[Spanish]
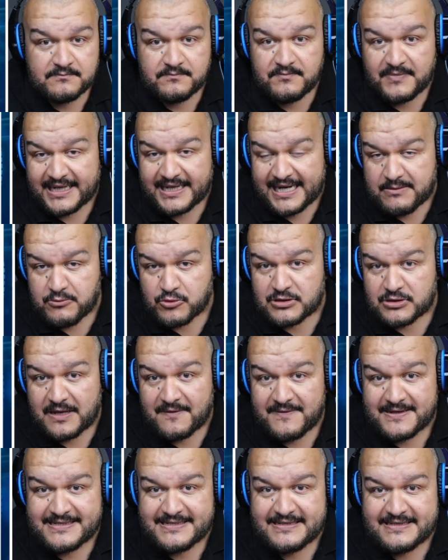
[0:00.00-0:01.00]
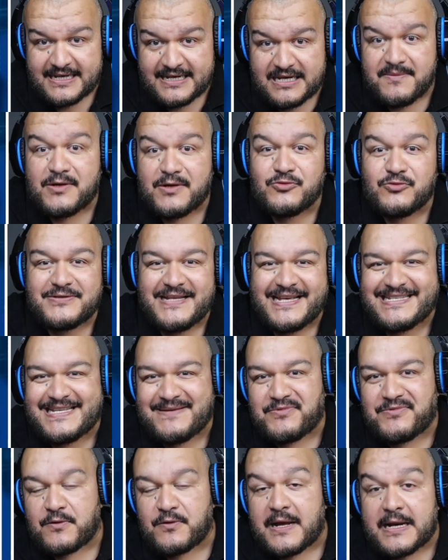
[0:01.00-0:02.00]
Veremos a ver si se animan ustedes a
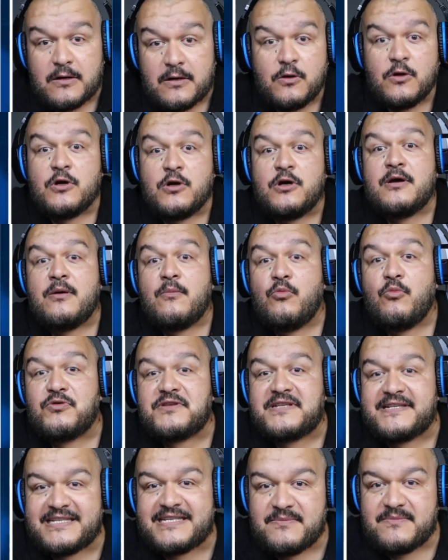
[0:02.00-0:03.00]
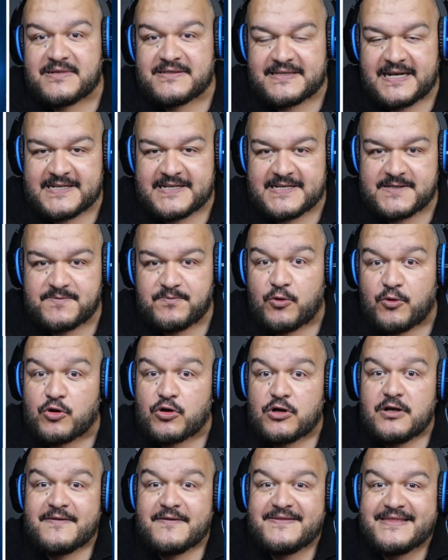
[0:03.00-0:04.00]
probarlo. Muchísimas gracias por
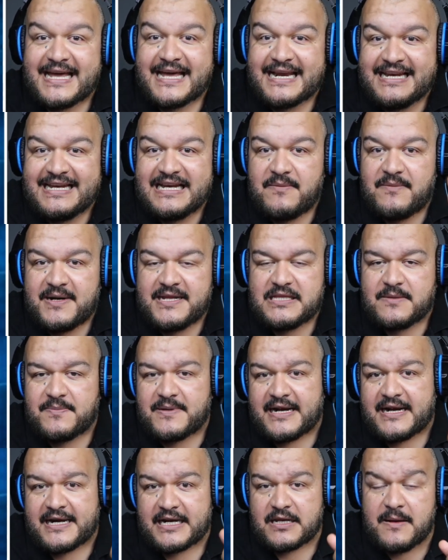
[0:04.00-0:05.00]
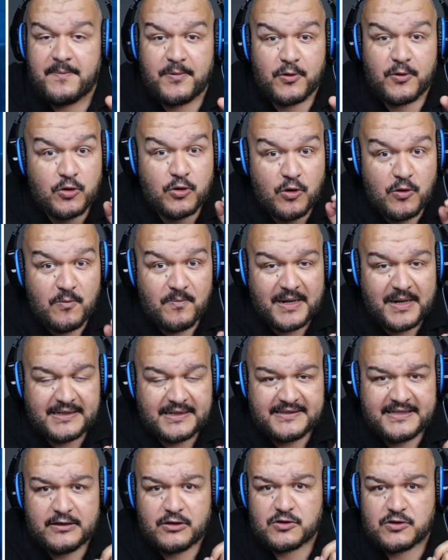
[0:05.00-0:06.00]
darle la manita para arriba, por
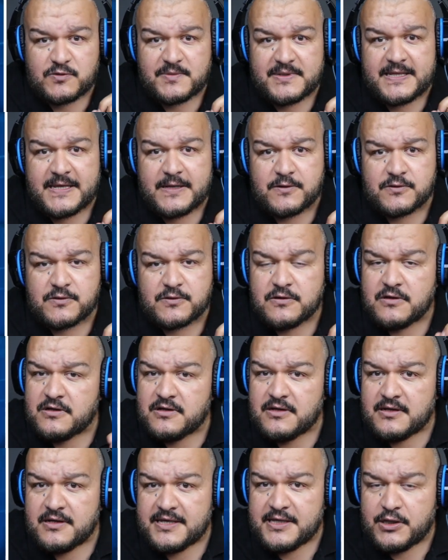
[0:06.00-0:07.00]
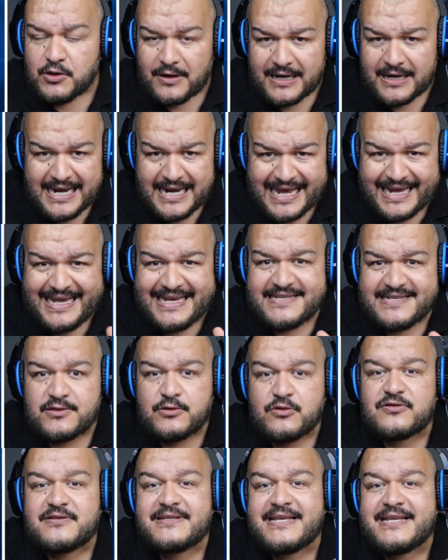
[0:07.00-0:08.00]
compartir los videos y ojalá que
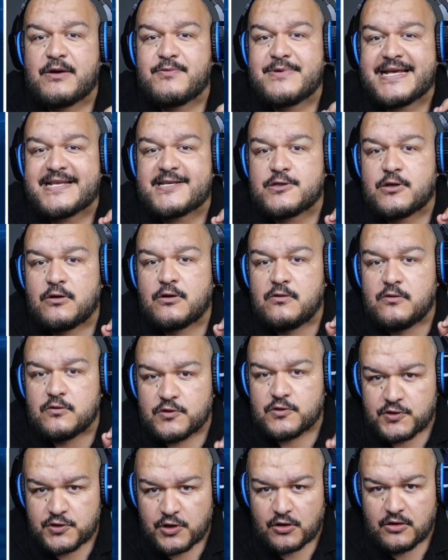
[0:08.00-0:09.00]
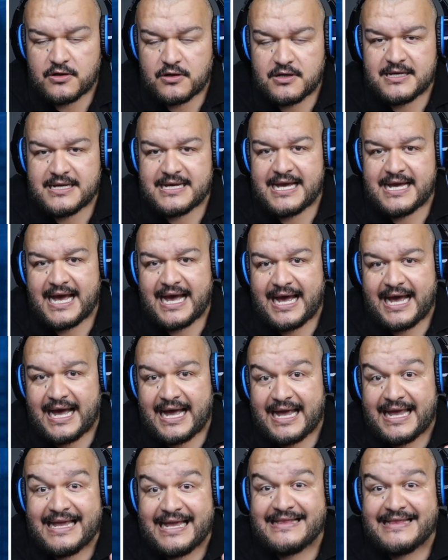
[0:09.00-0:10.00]
esto sea una solución a
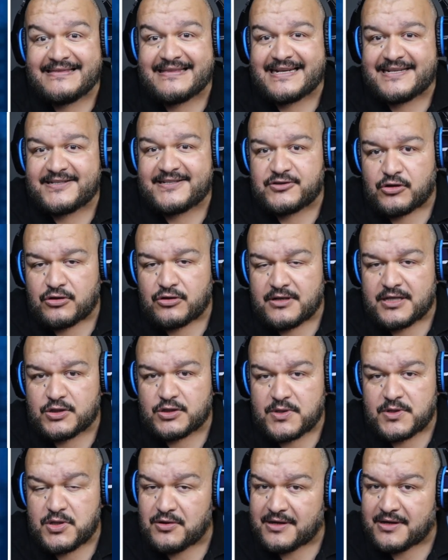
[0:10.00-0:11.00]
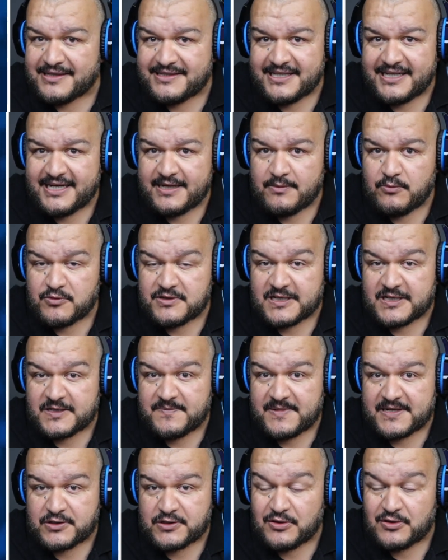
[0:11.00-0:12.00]
el trastorno de sueño que tienen muchas
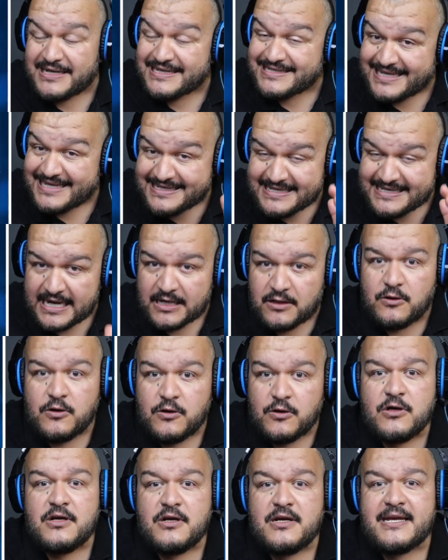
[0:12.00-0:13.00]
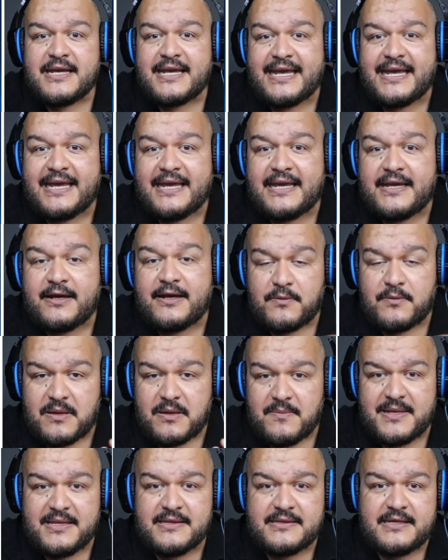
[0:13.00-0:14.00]
personas, que es algo que
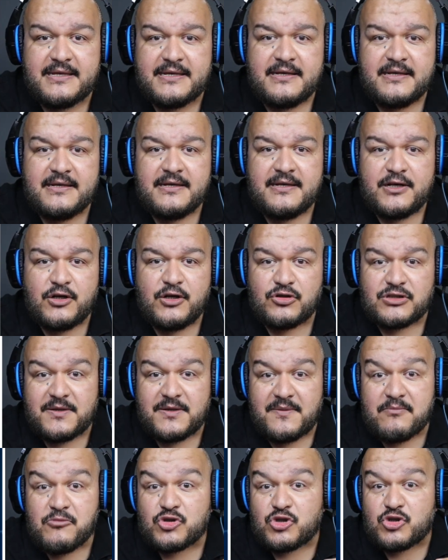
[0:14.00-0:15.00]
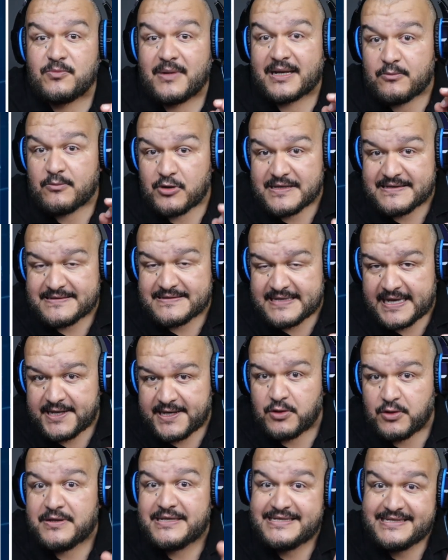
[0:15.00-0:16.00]
obviamente nos debemos tomar muy en
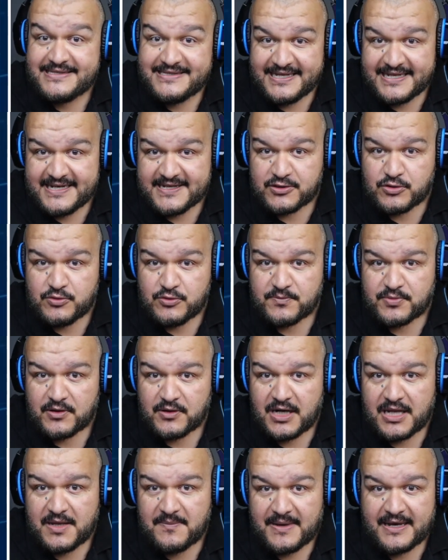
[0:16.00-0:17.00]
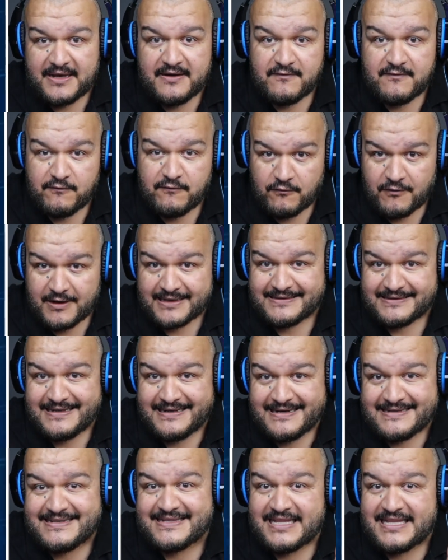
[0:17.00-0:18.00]
serio y si tienes un problema fuerte en
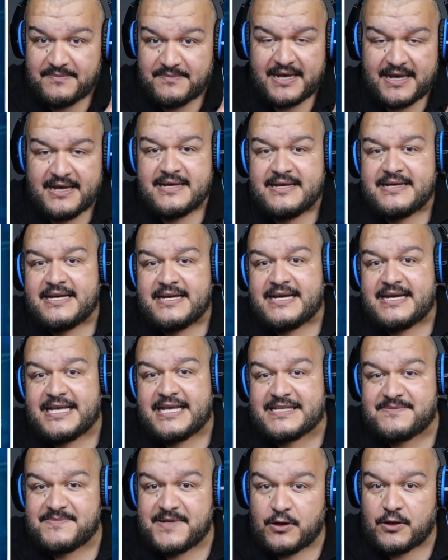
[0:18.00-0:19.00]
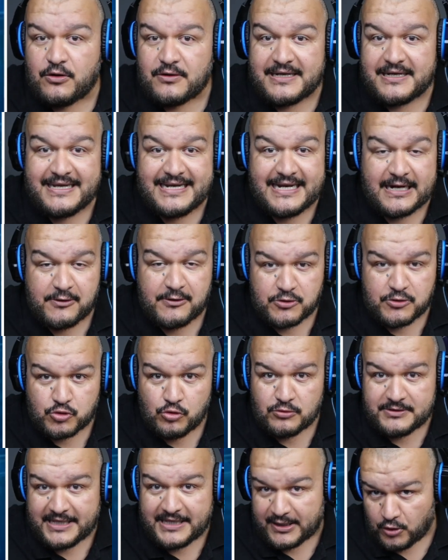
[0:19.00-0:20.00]
ese tema, es mejor ir a
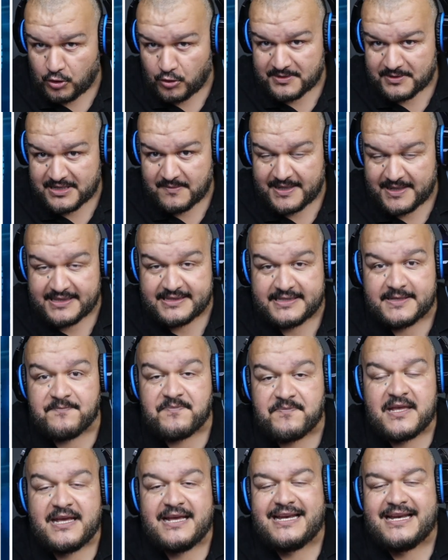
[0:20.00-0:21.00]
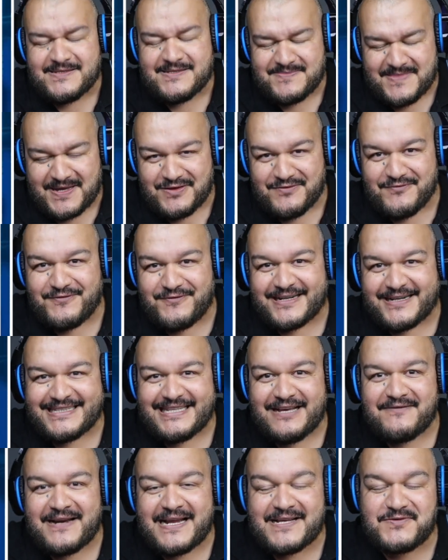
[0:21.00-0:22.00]
consultar obviamente. Les mando un fuerte
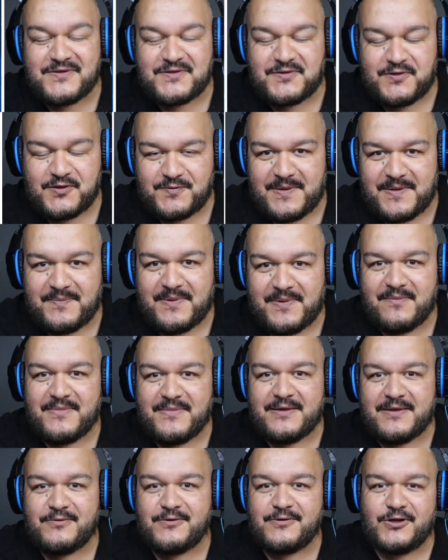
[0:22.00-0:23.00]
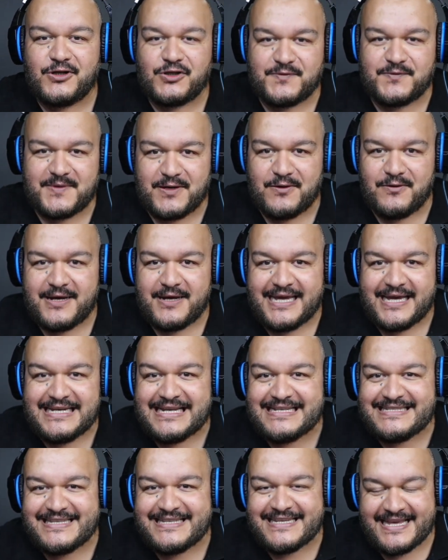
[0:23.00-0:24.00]
abrazo, esto es Pepe en vivo, los veo en el
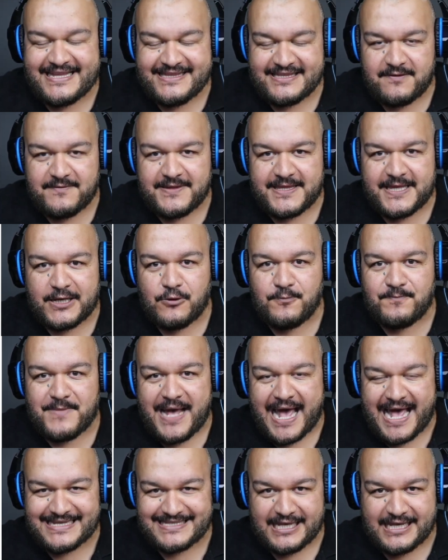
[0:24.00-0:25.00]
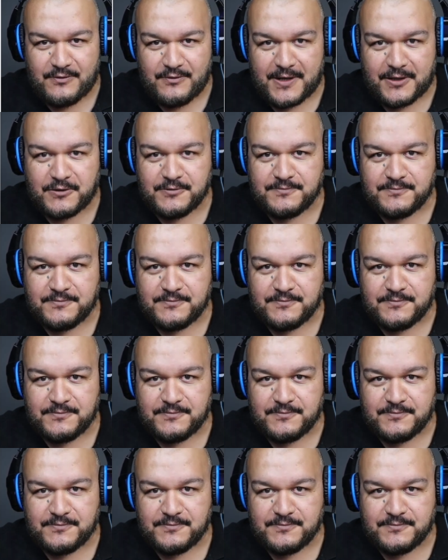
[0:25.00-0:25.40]
siguiente video. Hasta luego.